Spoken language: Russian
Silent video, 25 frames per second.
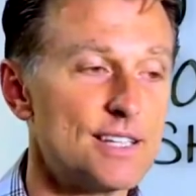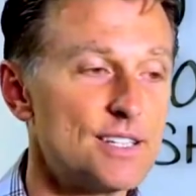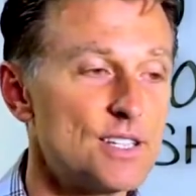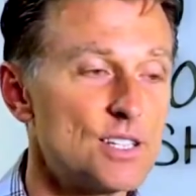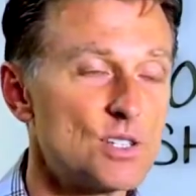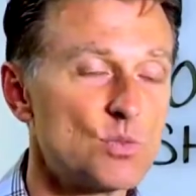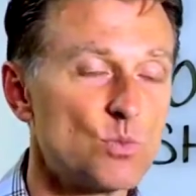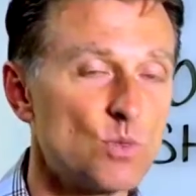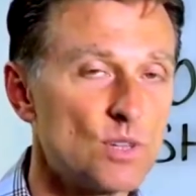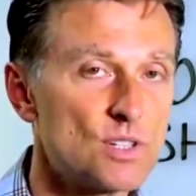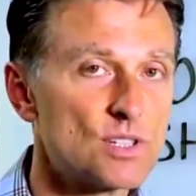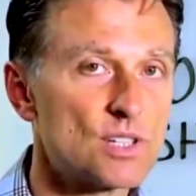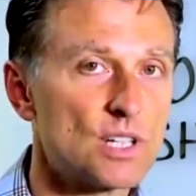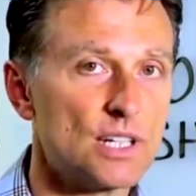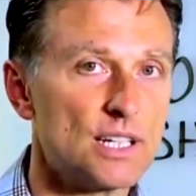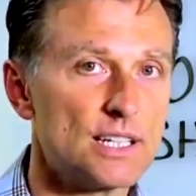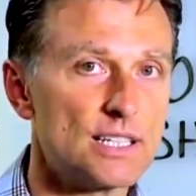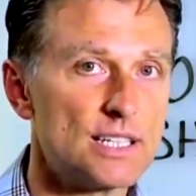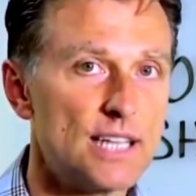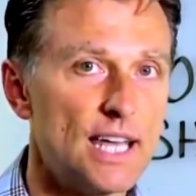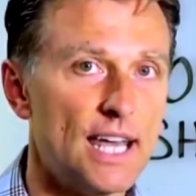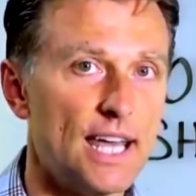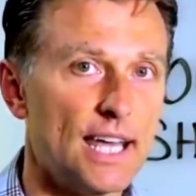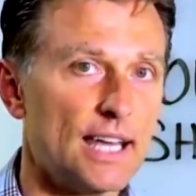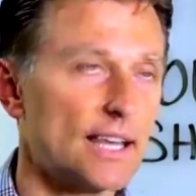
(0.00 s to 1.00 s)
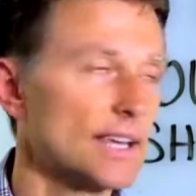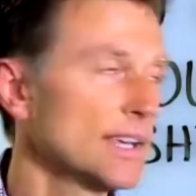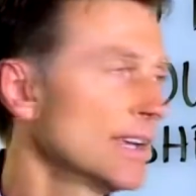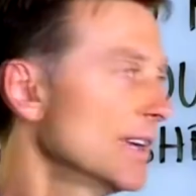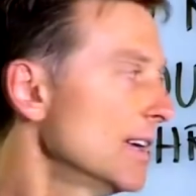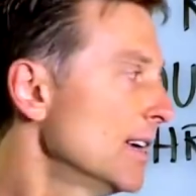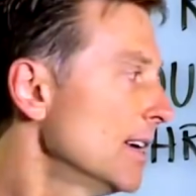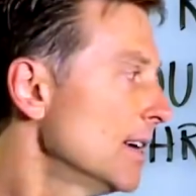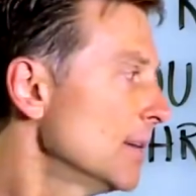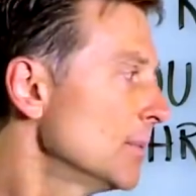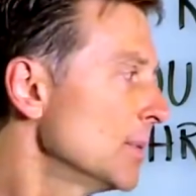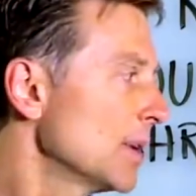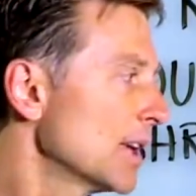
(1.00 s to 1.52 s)
Вот такой уровень
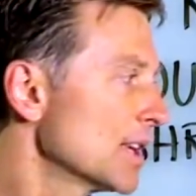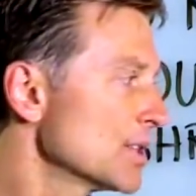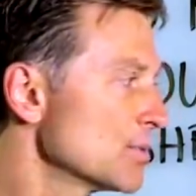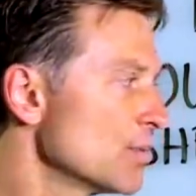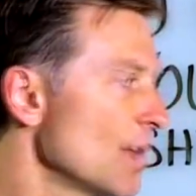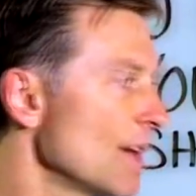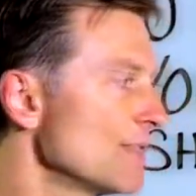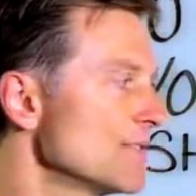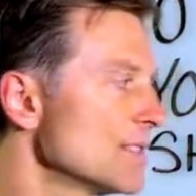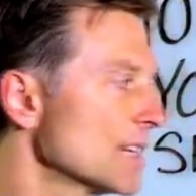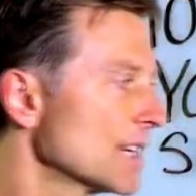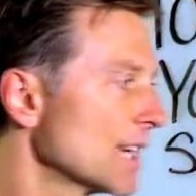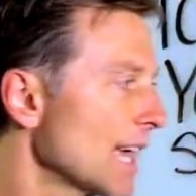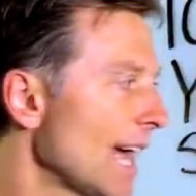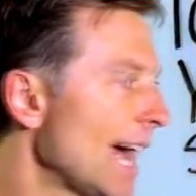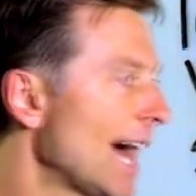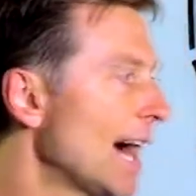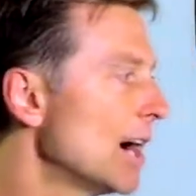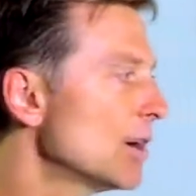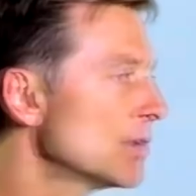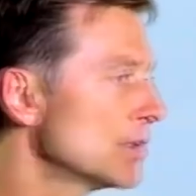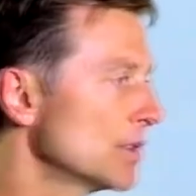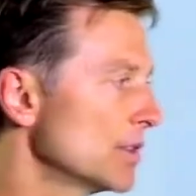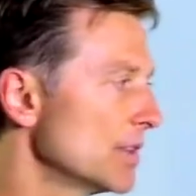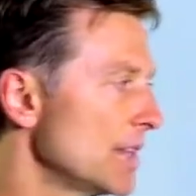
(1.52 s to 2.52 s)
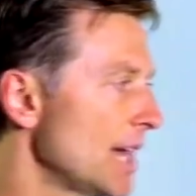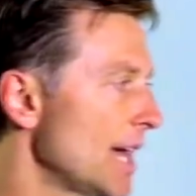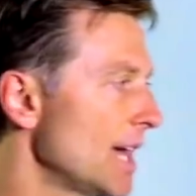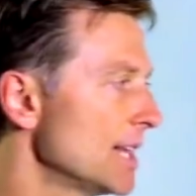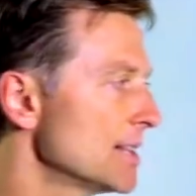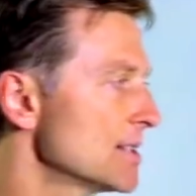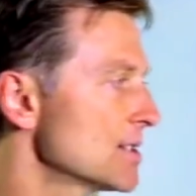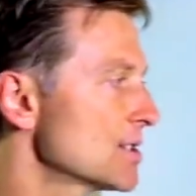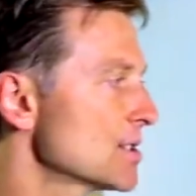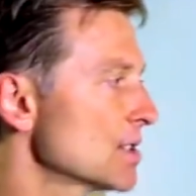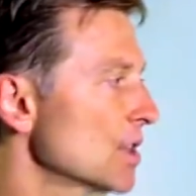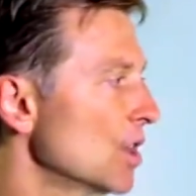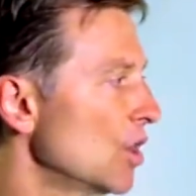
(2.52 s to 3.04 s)
вам нужен, потому что нужно
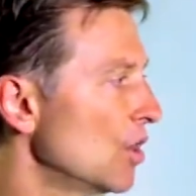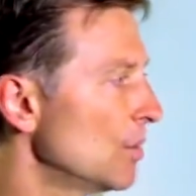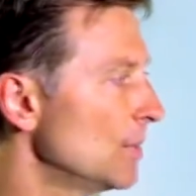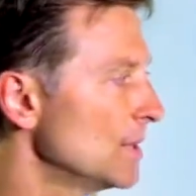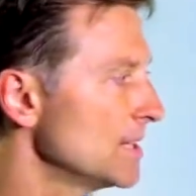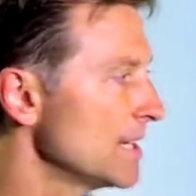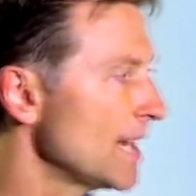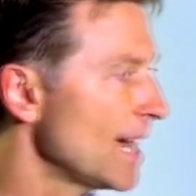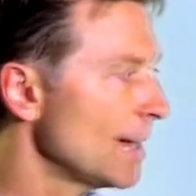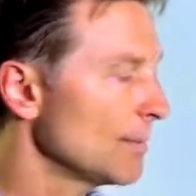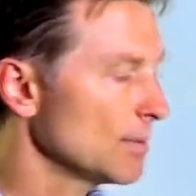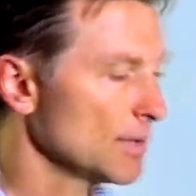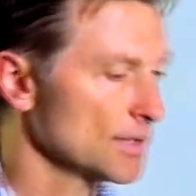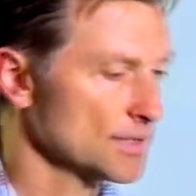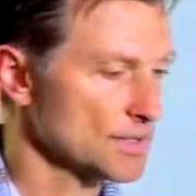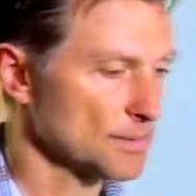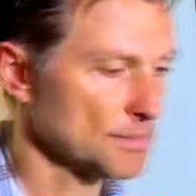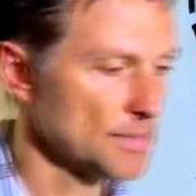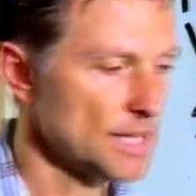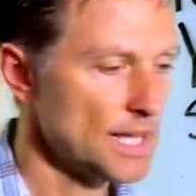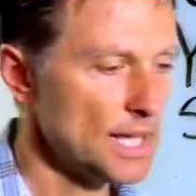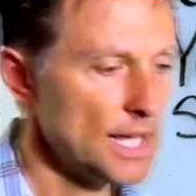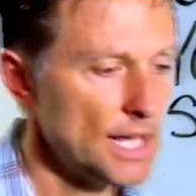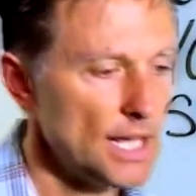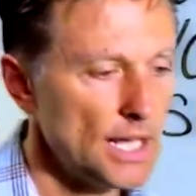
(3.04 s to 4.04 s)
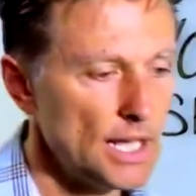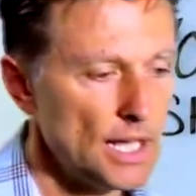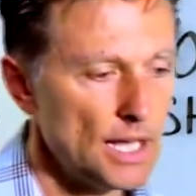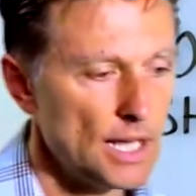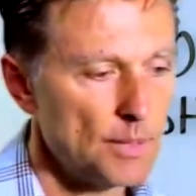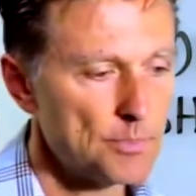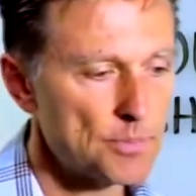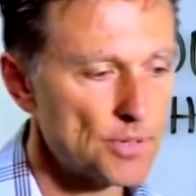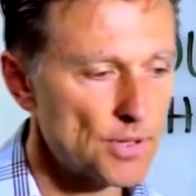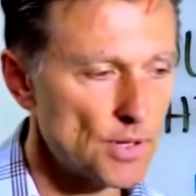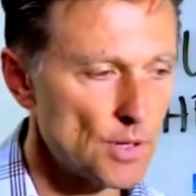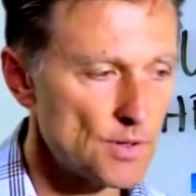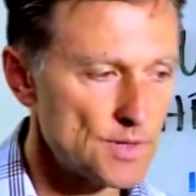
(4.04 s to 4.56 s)
учитывать медленный метаболизм.
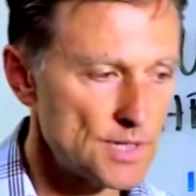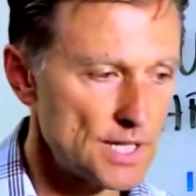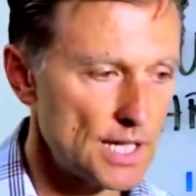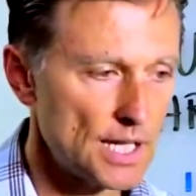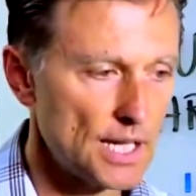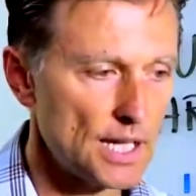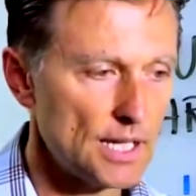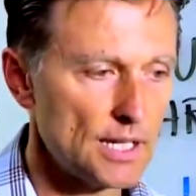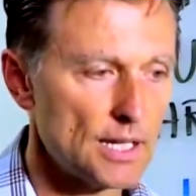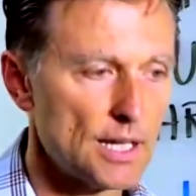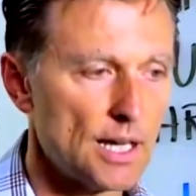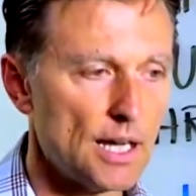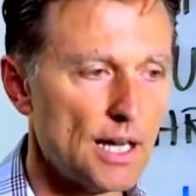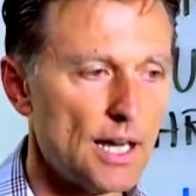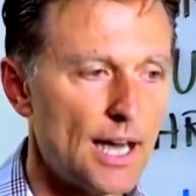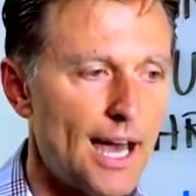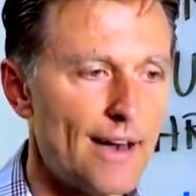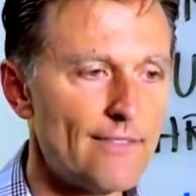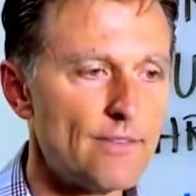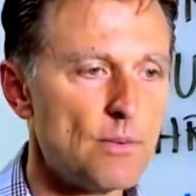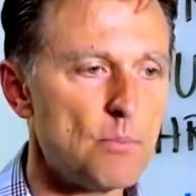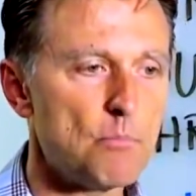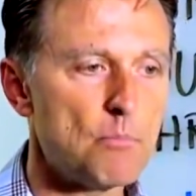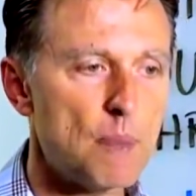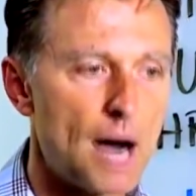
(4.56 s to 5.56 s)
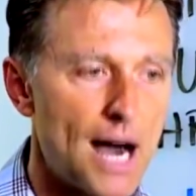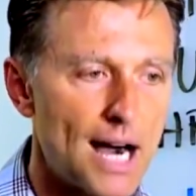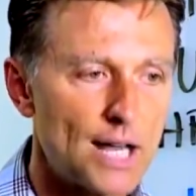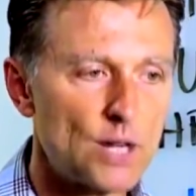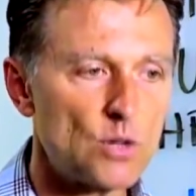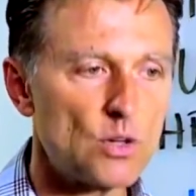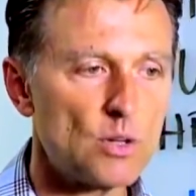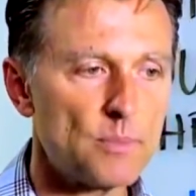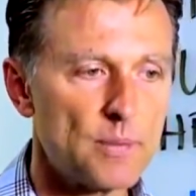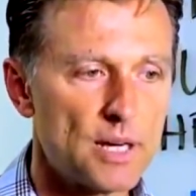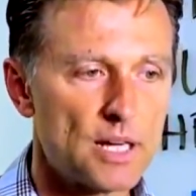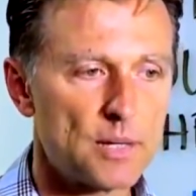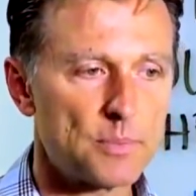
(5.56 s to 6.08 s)
Белка нужно немного,
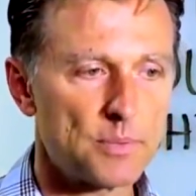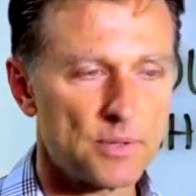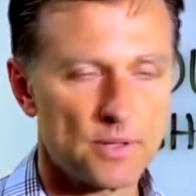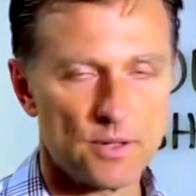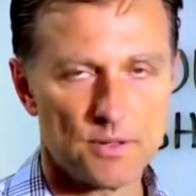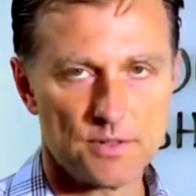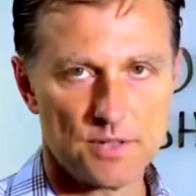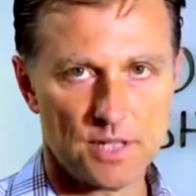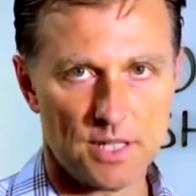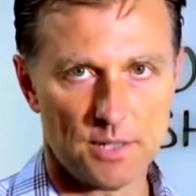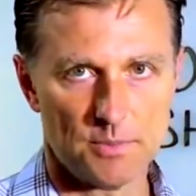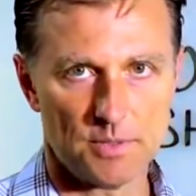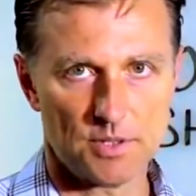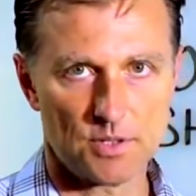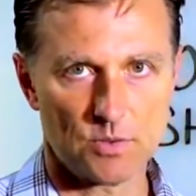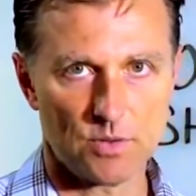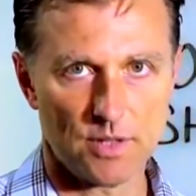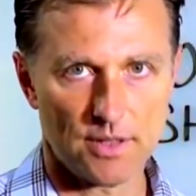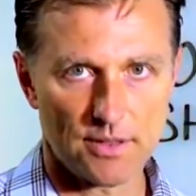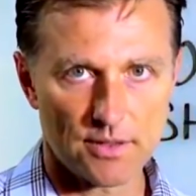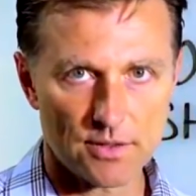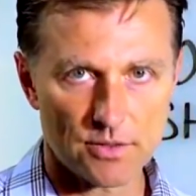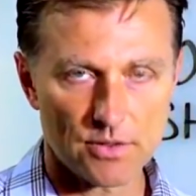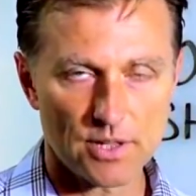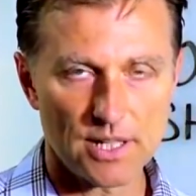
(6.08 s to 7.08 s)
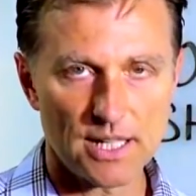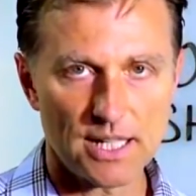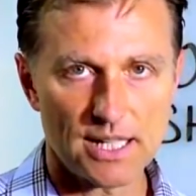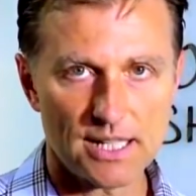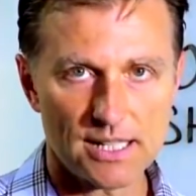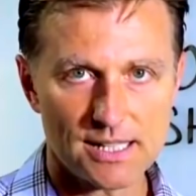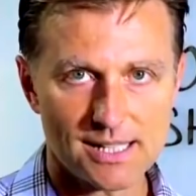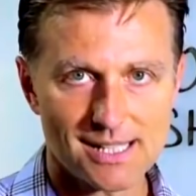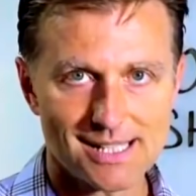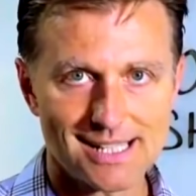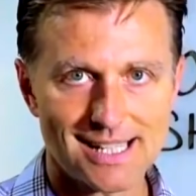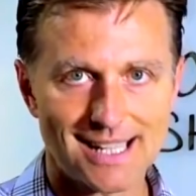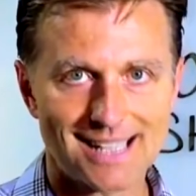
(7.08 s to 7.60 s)
от 85 до
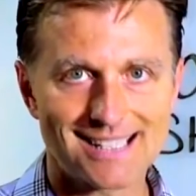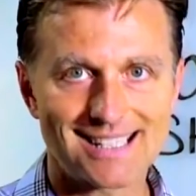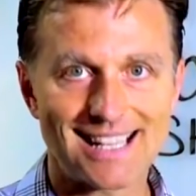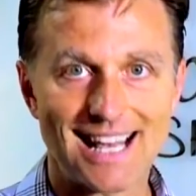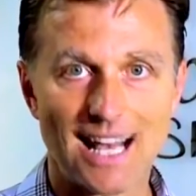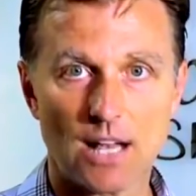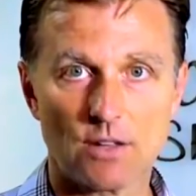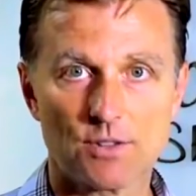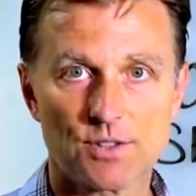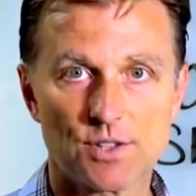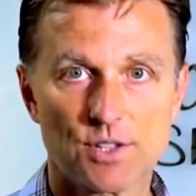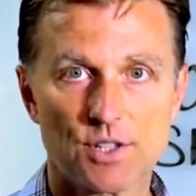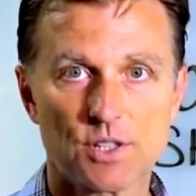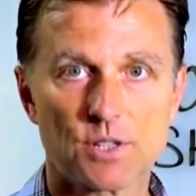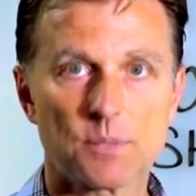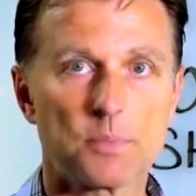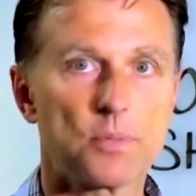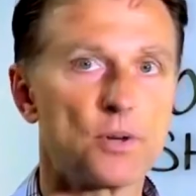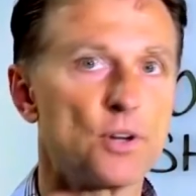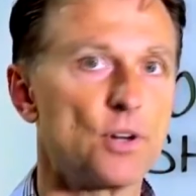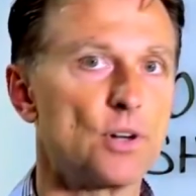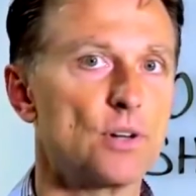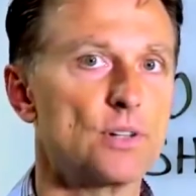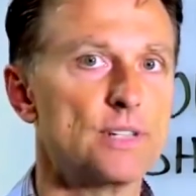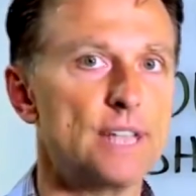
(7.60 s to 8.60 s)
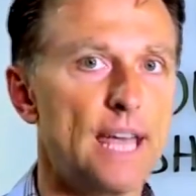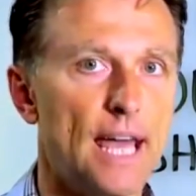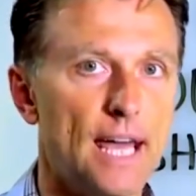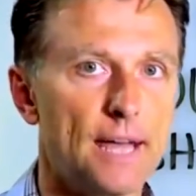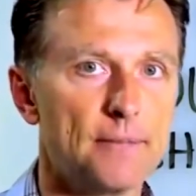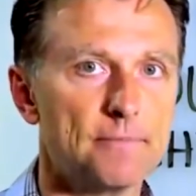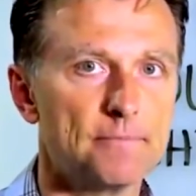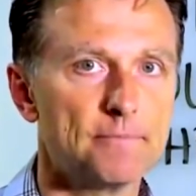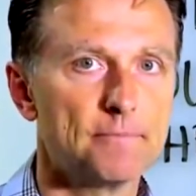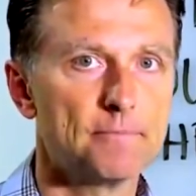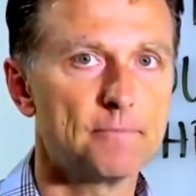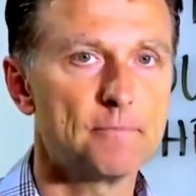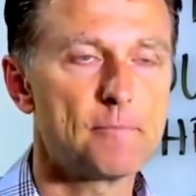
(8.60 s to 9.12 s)
170 грамм в
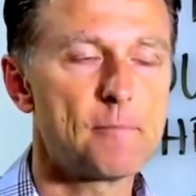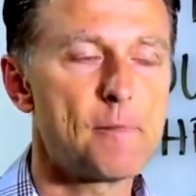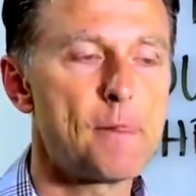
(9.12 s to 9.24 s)
день.